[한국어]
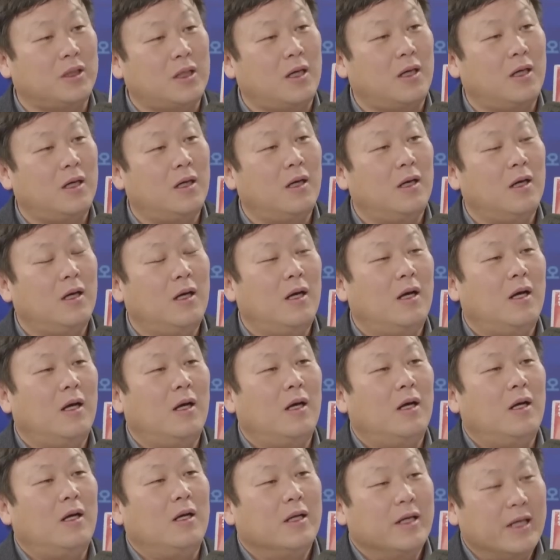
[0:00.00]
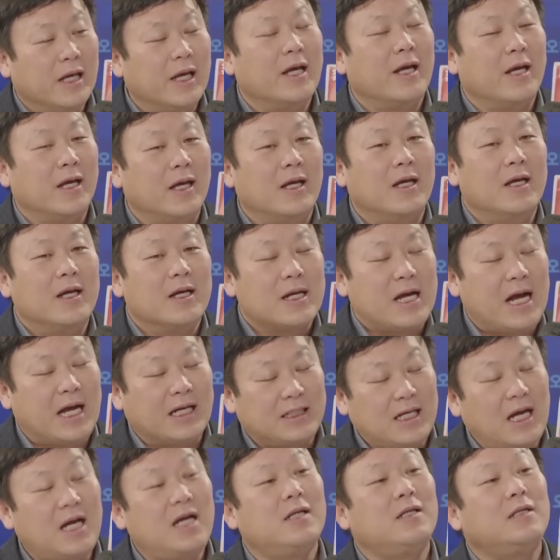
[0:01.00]
어, 다 포함되죠. 예,
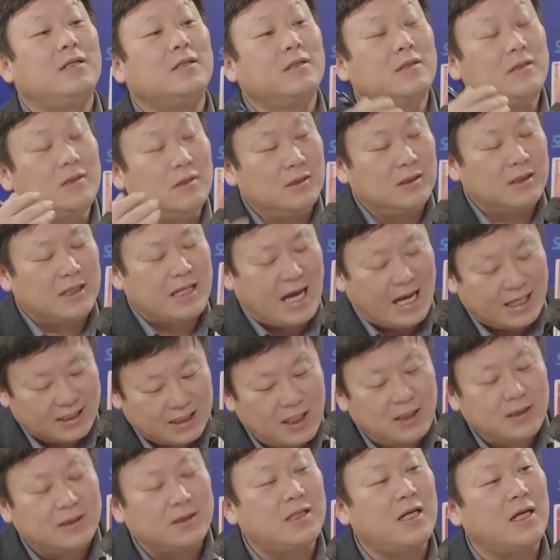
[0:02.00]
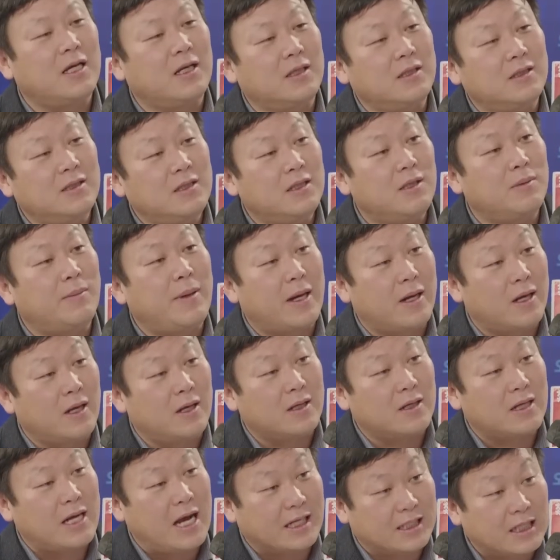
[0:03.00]
가장 가장 이제 흔히
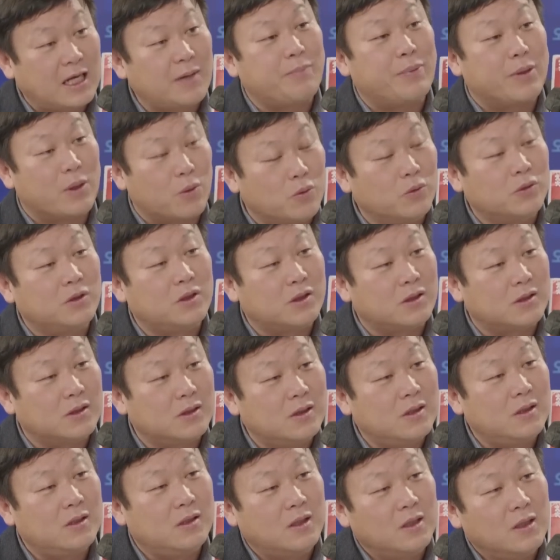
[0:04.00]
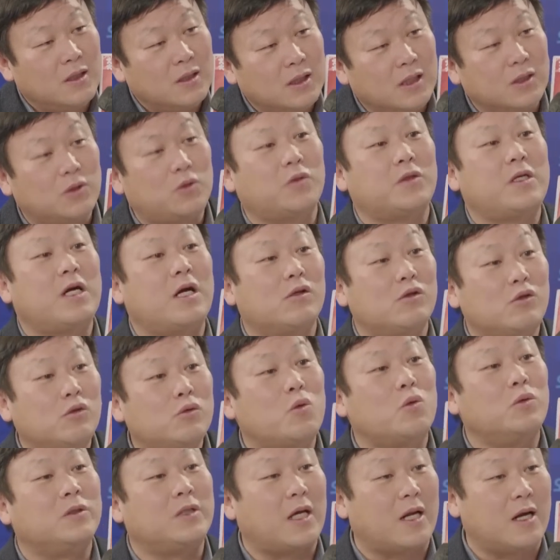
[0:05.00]
말하는 가장 빈곤층을 기초생활
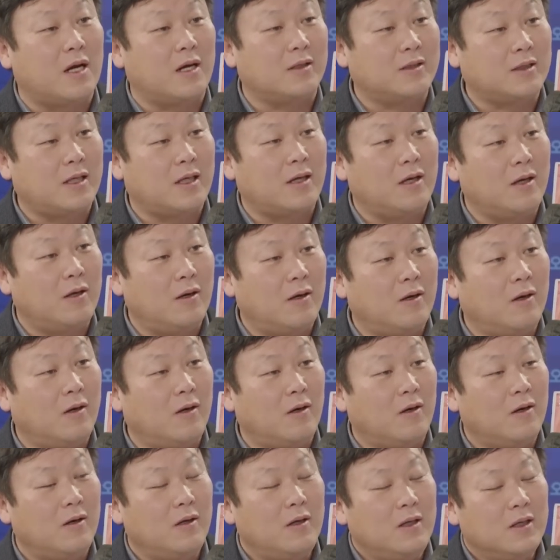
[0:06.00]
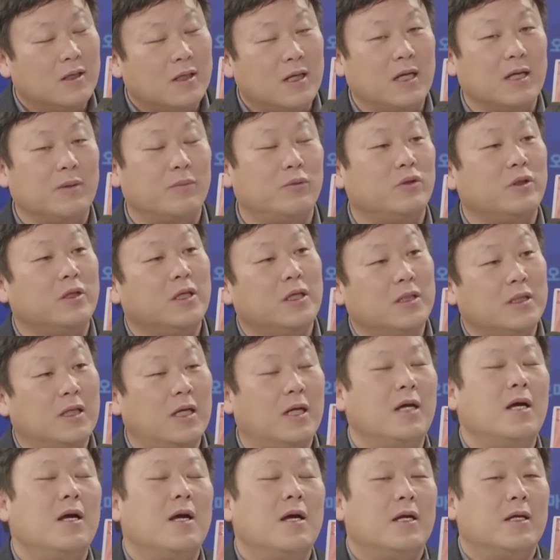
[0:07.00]
수급자라고 하잖아요. 네네. 네. 그러니까 이분들이
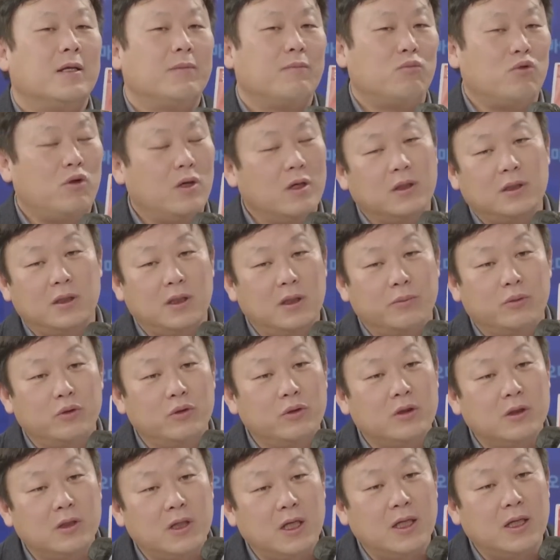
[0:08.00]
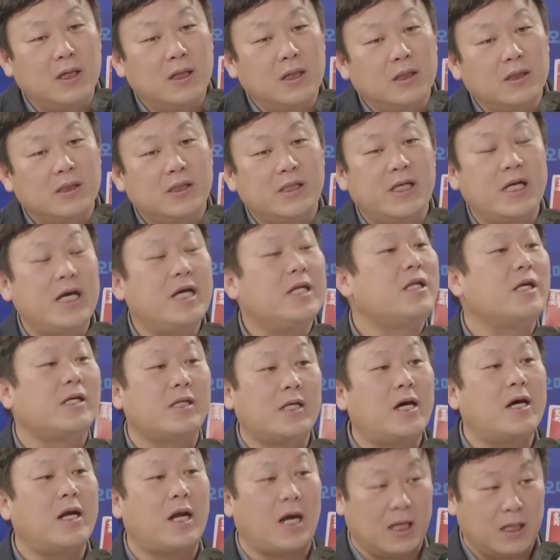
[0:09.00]
이제 물론 이분들이 시의
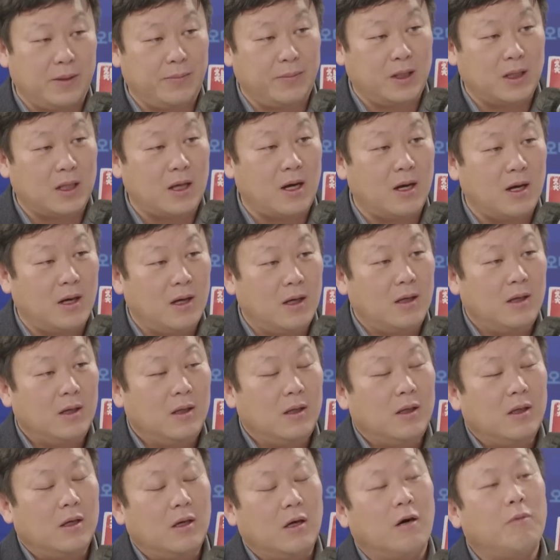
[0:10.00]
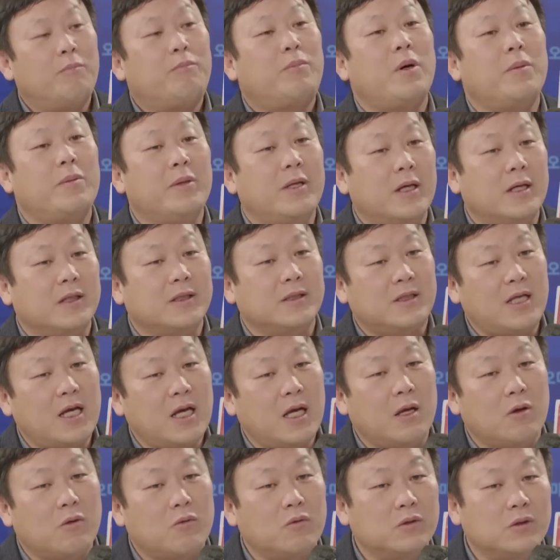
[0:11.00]
대상은 아닙니다. 음. 헌법이라는
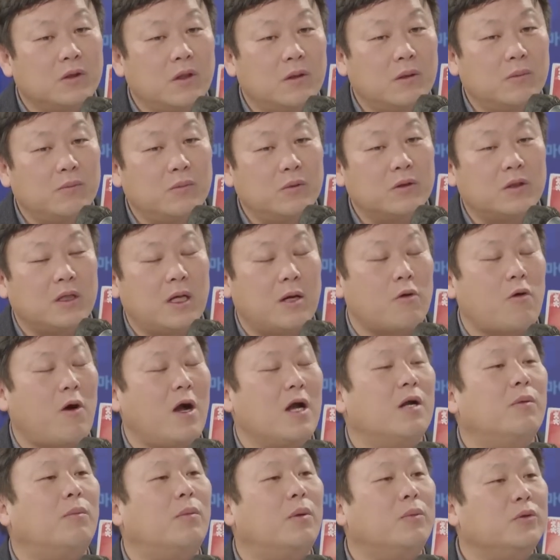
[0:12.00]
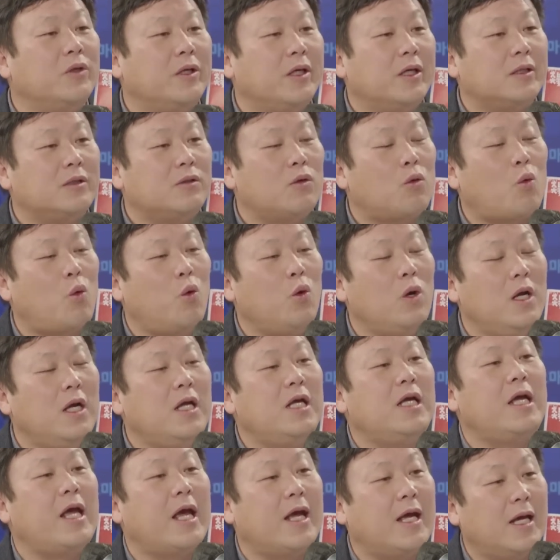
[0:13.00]
세계인권선언문 뭐 그다음 관련 법률에 의해서
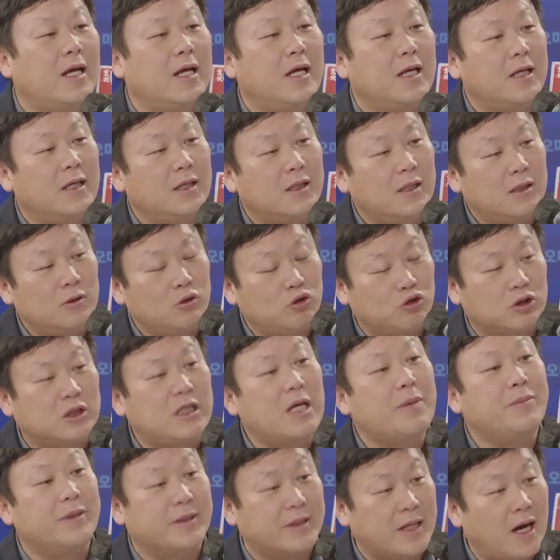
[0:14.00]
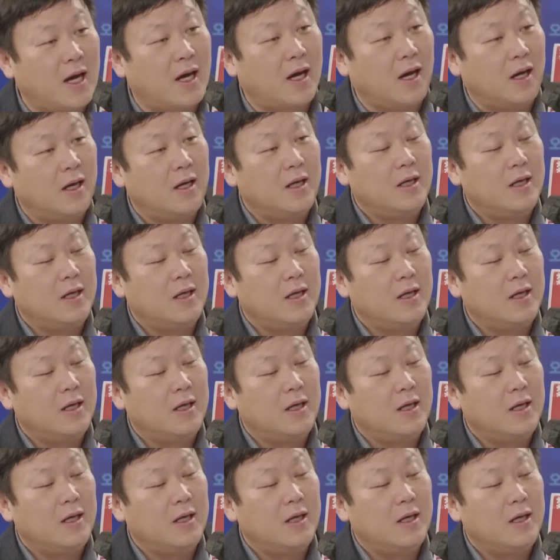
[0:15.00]
권리의 주체입니다. 네.